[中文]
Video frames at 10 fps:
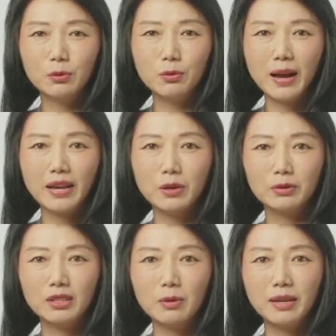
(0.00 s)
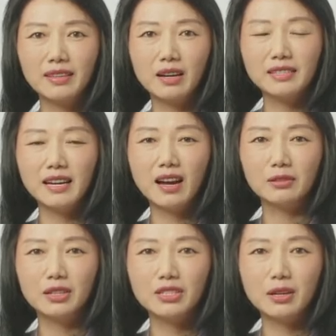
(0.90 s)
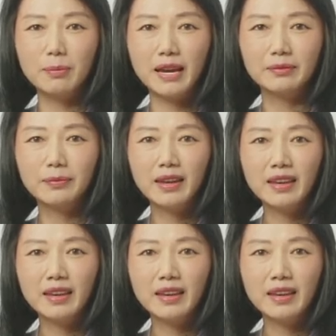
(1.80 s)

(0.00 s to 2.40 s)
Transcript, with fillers: 屋外有照明条件好的设备，